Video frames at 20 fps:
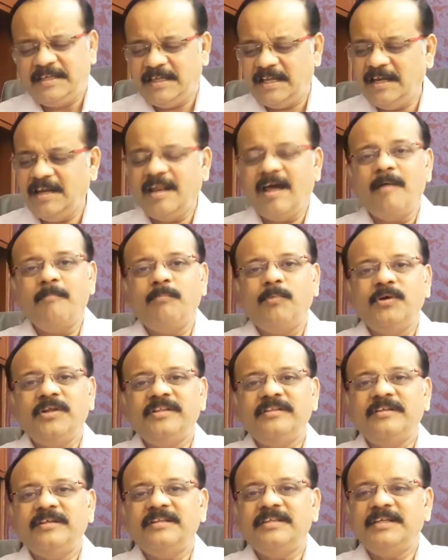எல்லாம்
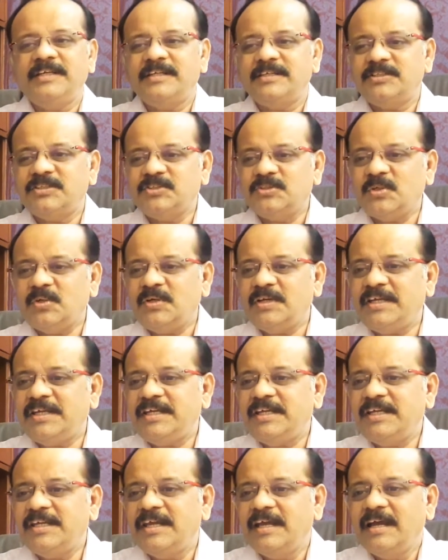முடிந்தது என்று
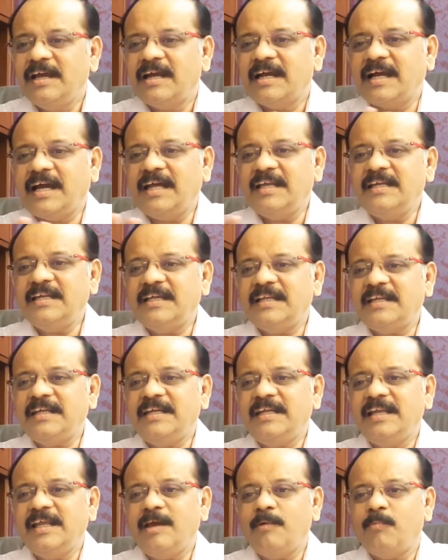சொல்லி
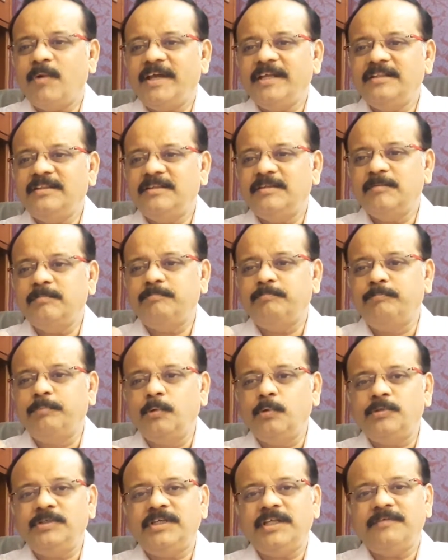கல்லறையிலே வைத்து
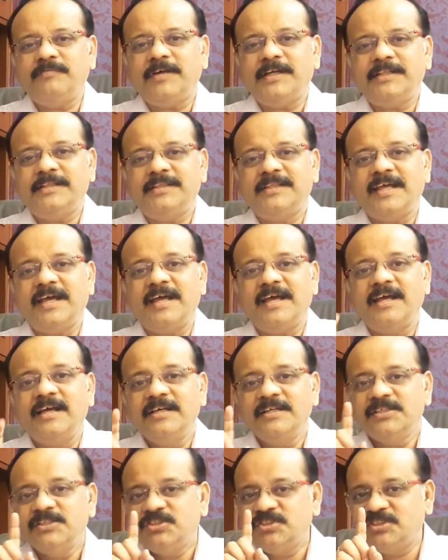பூட்டி வைத்த
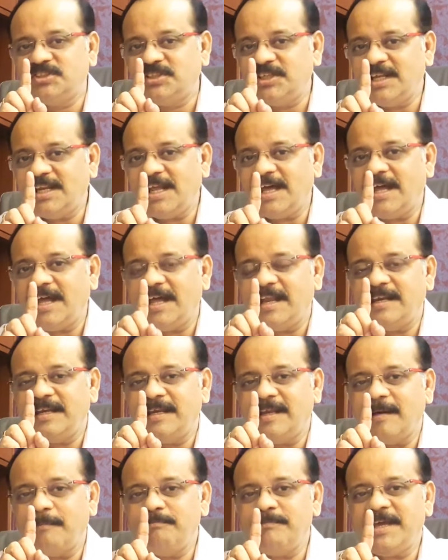சில
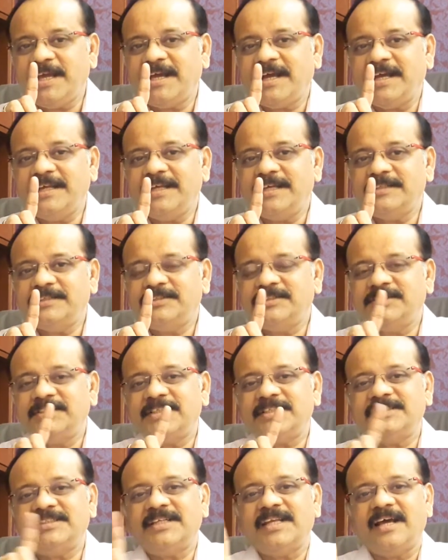
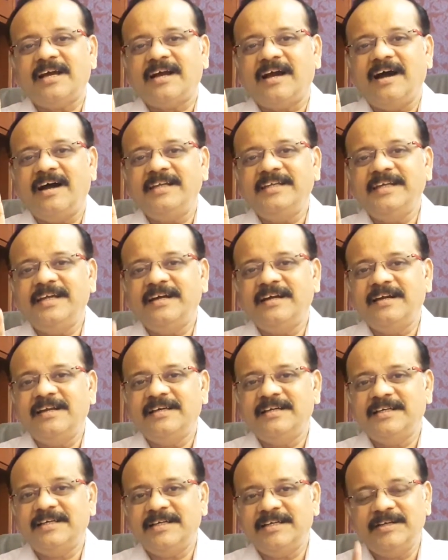நம்பிக்கையற்ற சில
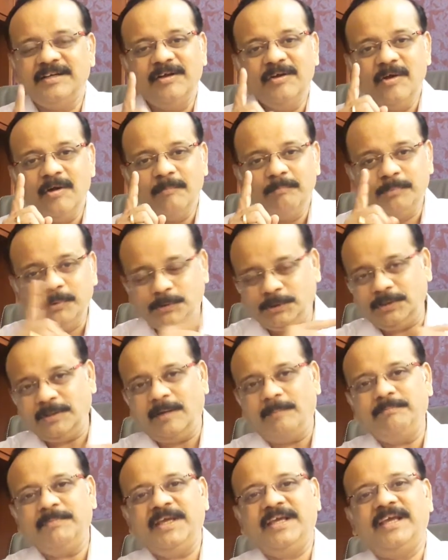காரியங்களுக்கு புது
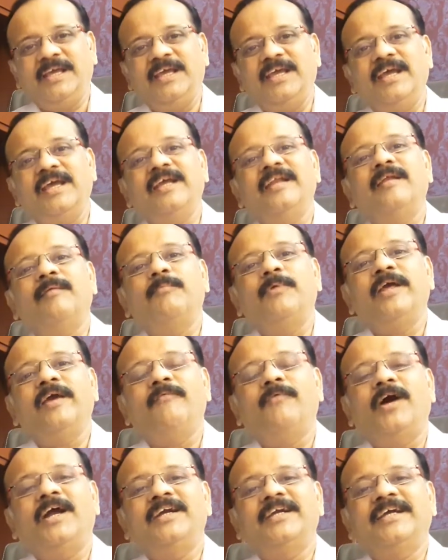நம்பிக்கையை நம்முடைய
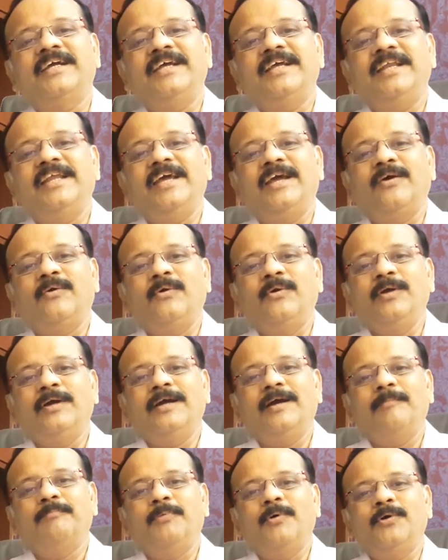வாழ்க்கையிலே
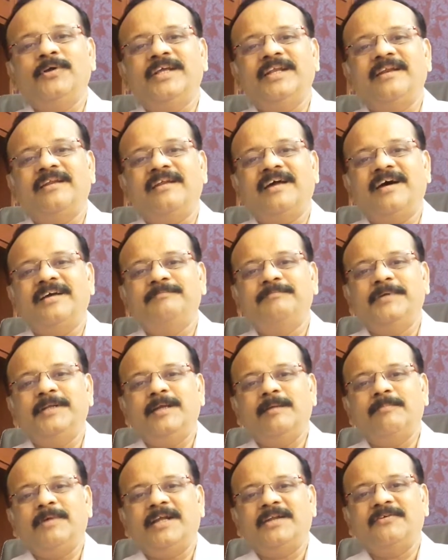கொடுக்க போகின்றார்
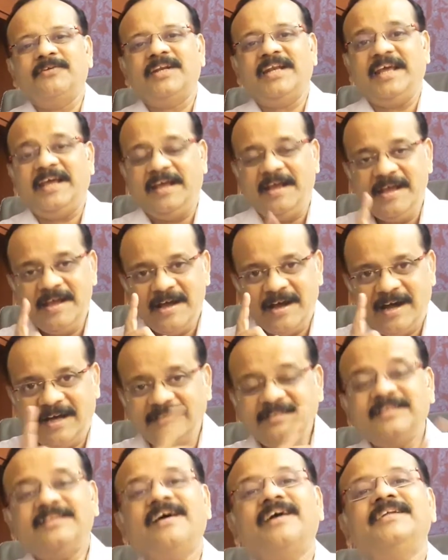பிரியமானவர்களே
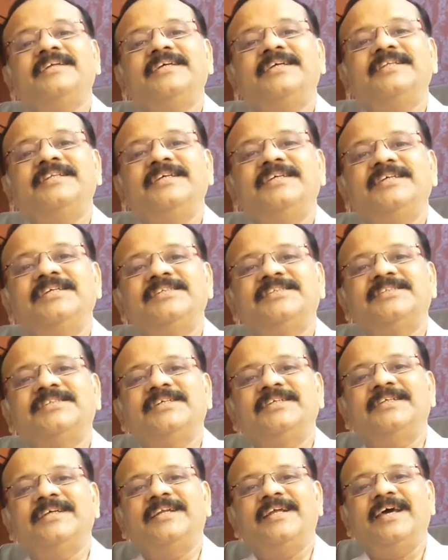அதுதான் இந்த
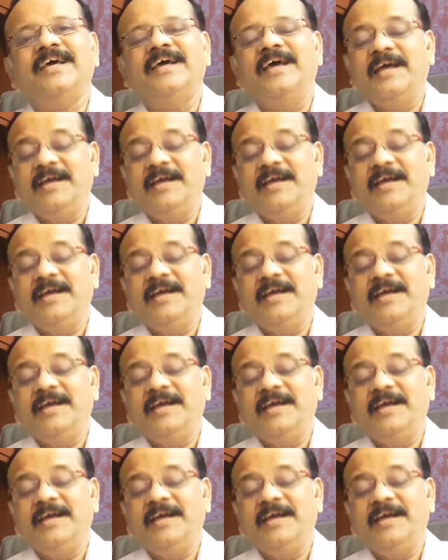ஈஸ்டர் தின